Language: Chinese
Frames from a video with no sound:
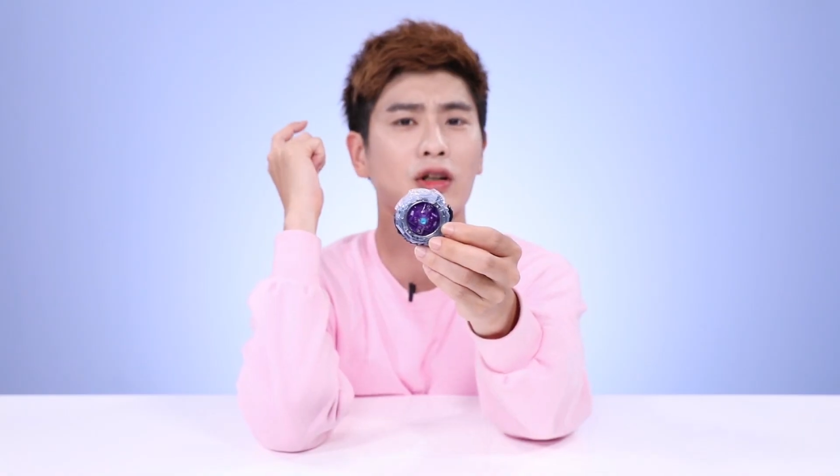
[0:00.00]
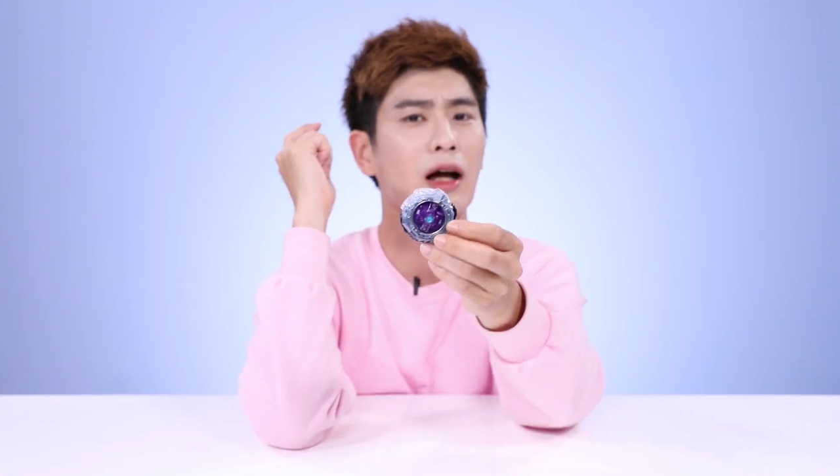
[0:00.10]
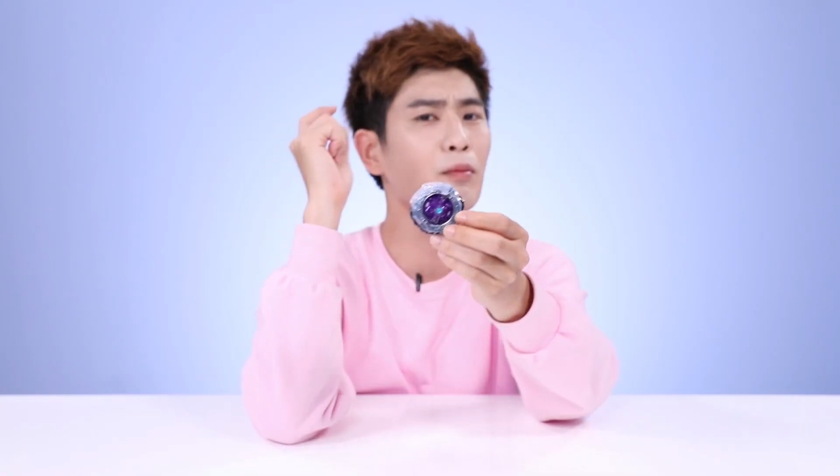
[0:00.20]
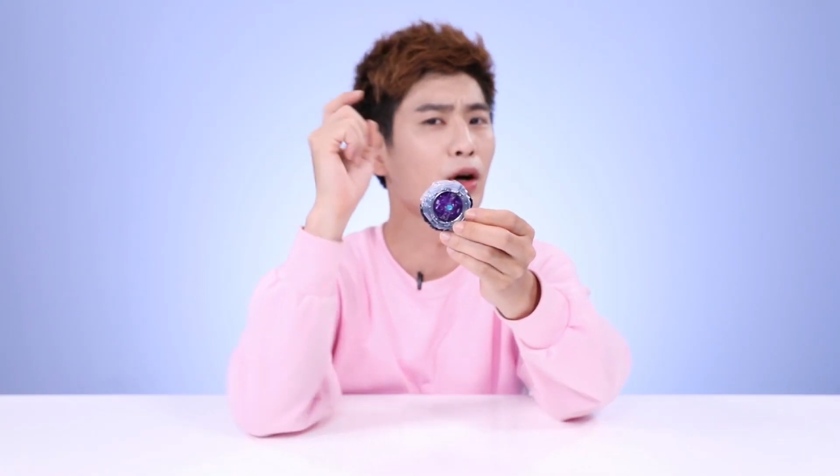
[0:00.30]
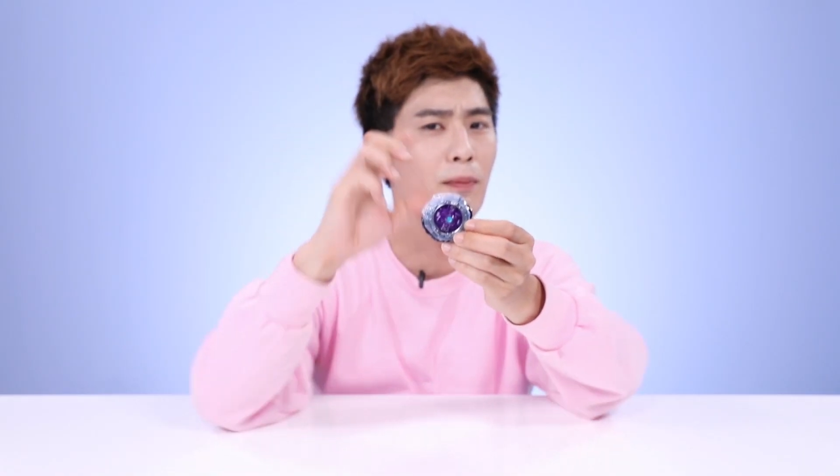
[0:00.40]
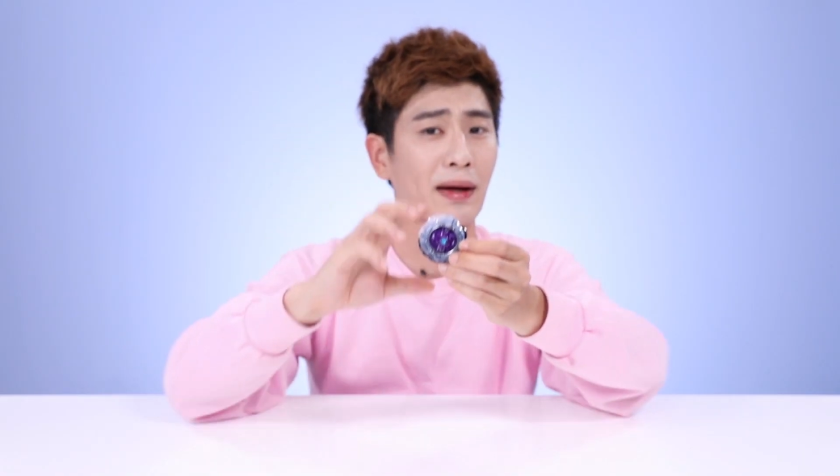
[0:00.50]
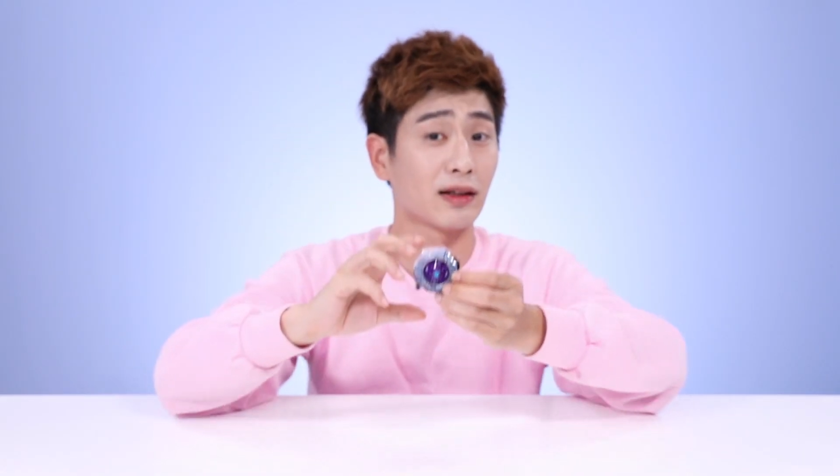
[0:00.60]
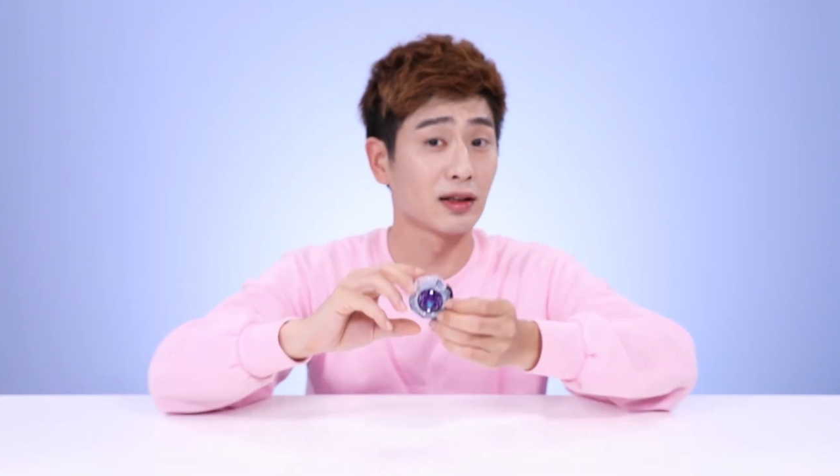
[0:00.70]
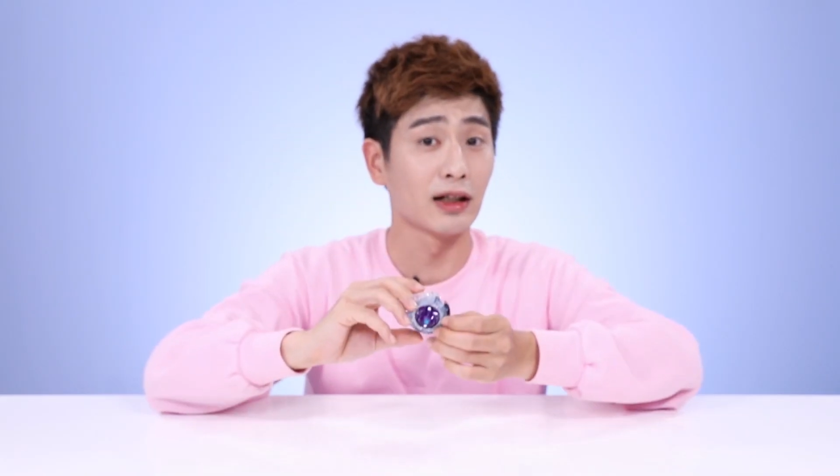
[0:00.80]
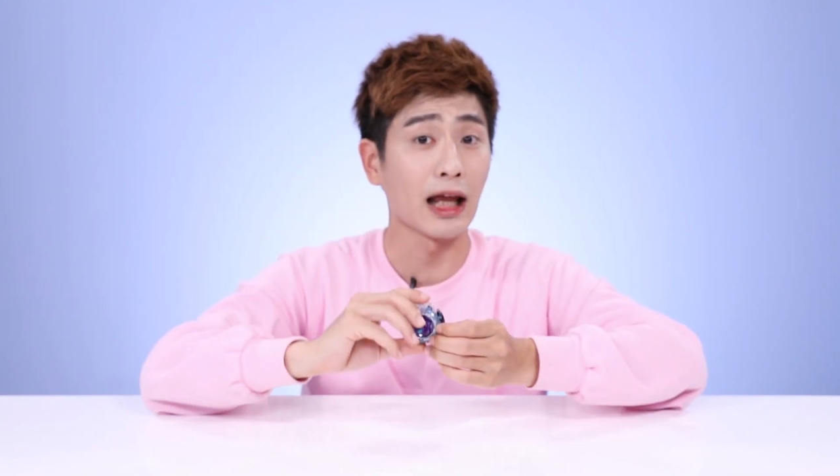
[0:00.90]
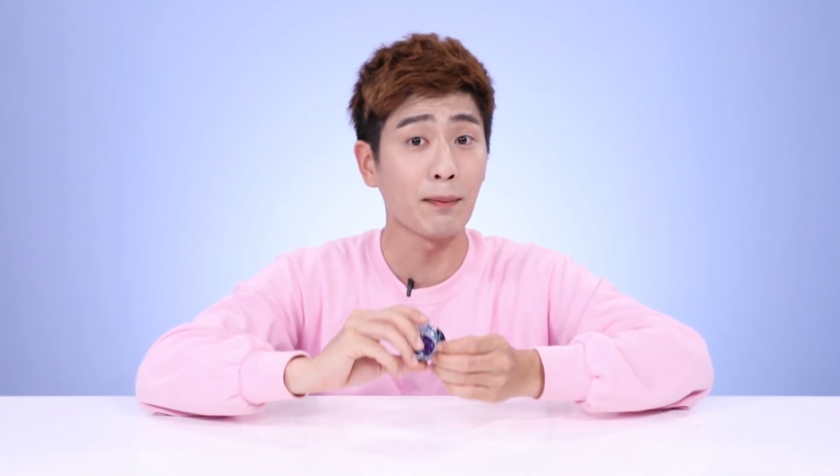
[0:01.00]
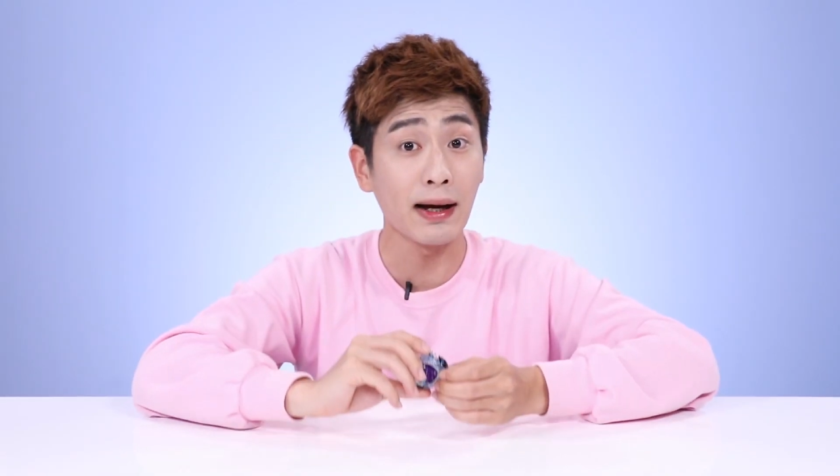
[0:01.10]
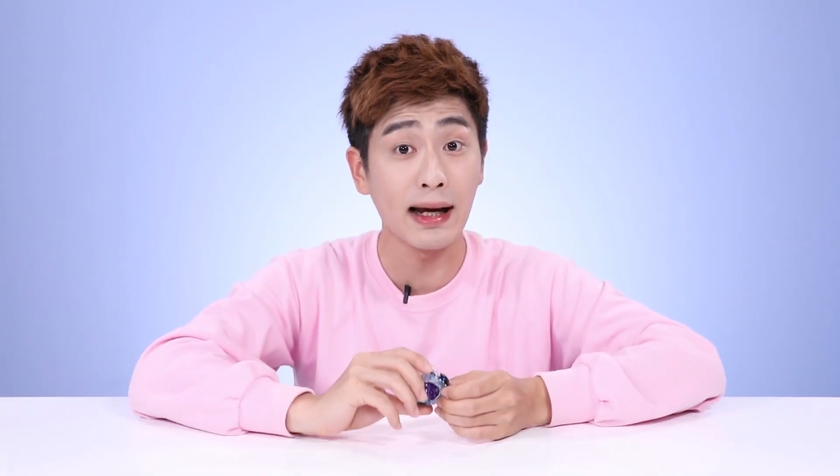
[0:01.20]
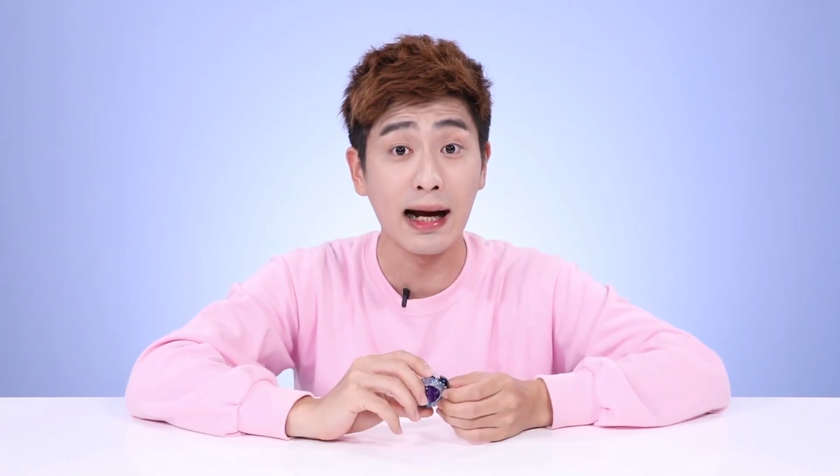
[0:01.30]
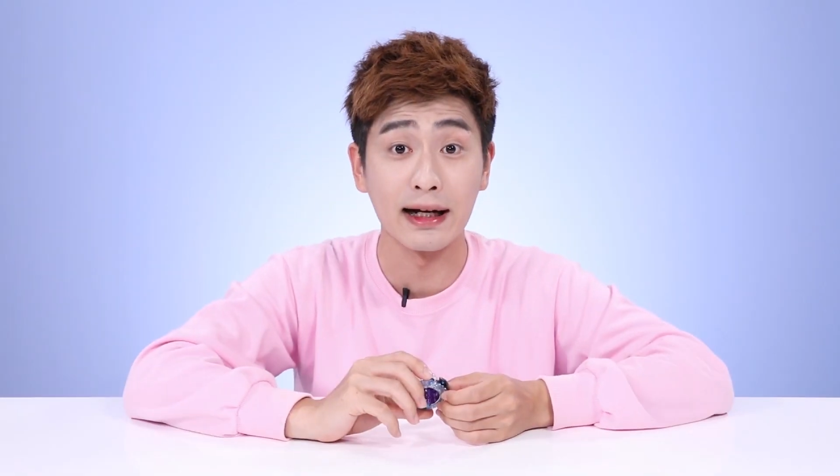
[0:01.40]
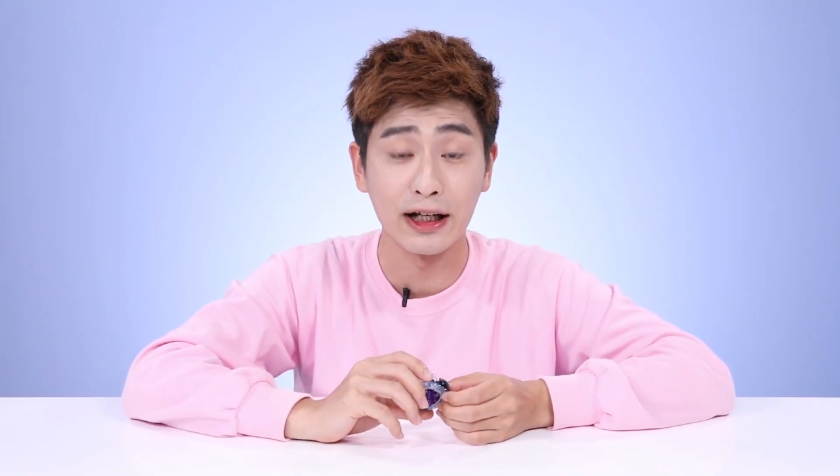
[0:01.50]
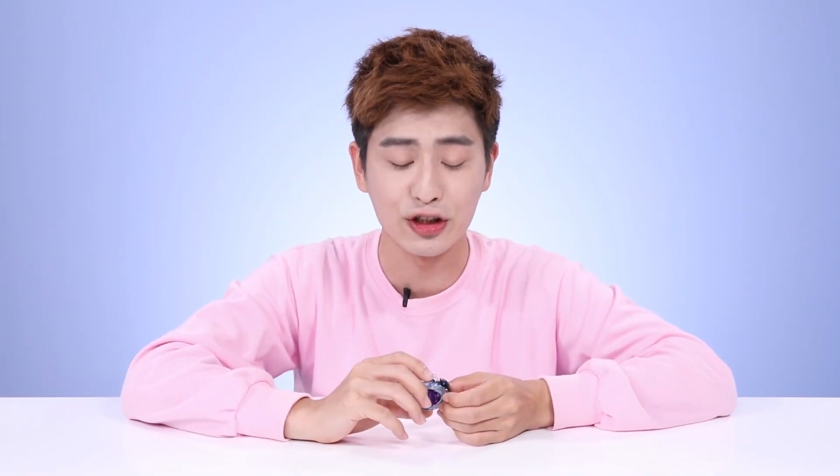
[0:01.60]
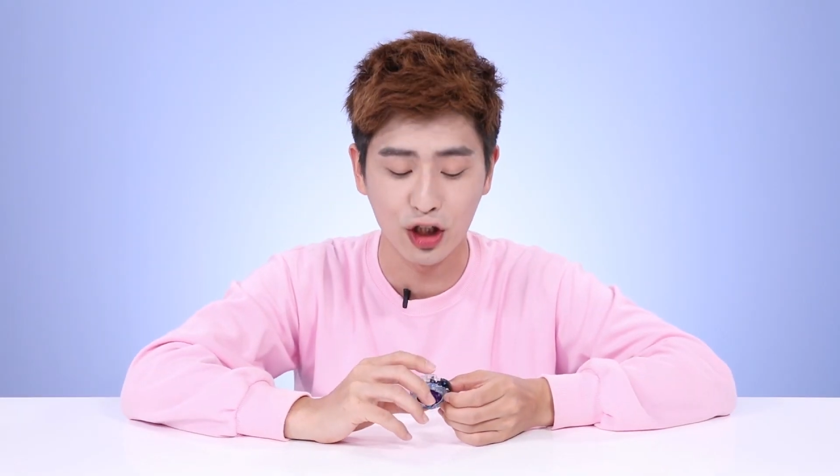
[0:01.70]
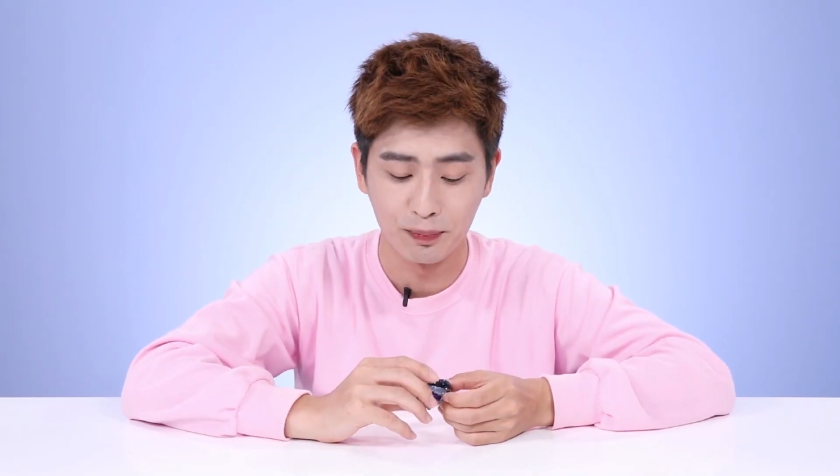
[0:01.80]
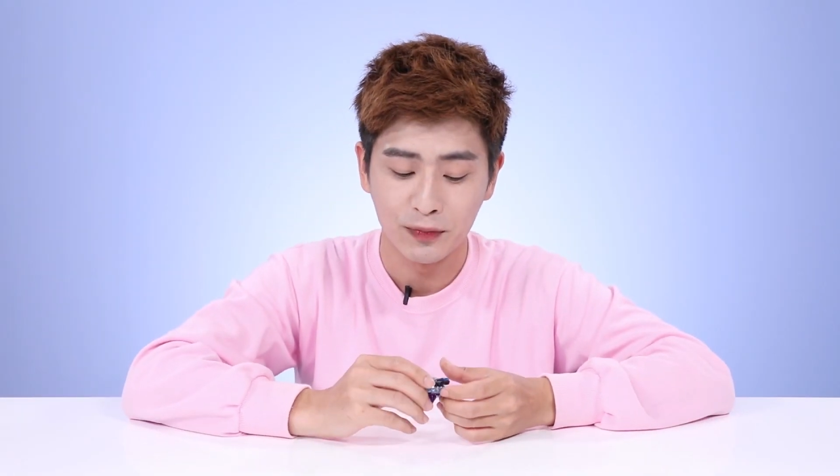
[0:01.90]
等一下我们对决一下就知道
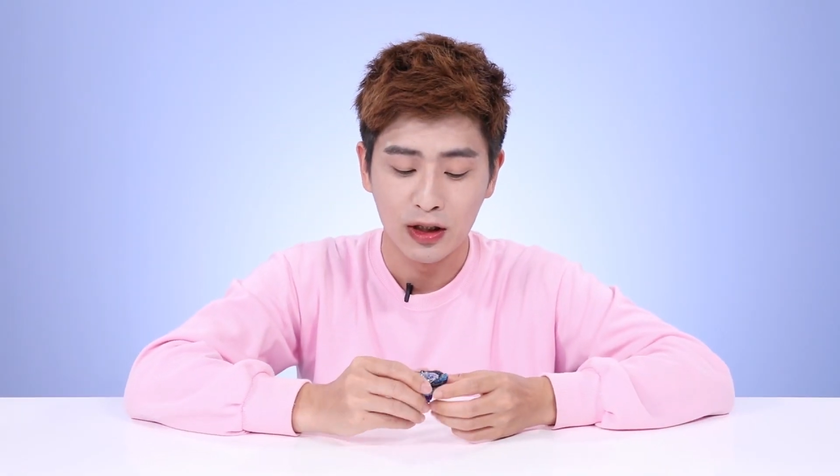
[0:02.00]
了。